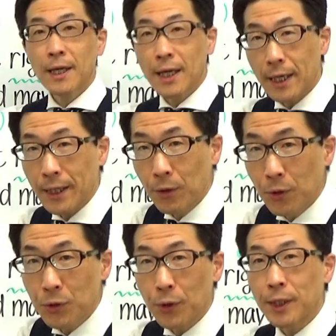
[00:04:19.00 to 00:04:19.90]
彼の
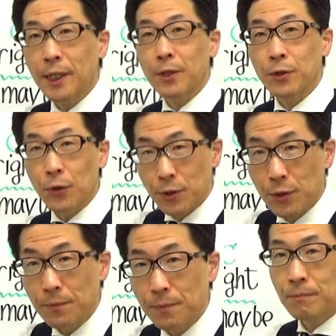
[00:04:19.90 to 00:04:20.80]
恐れている様
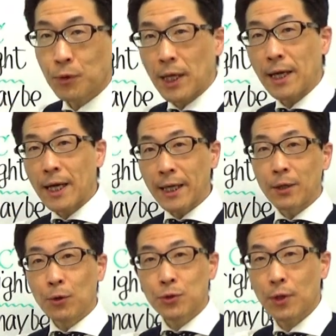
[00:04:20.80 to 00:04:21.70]
子、もしくは彼
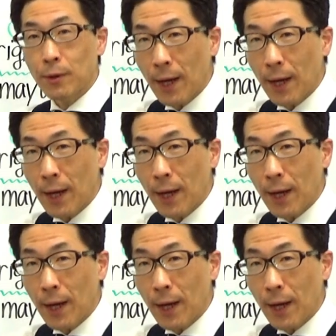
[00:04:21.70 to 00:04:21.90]
の恐れ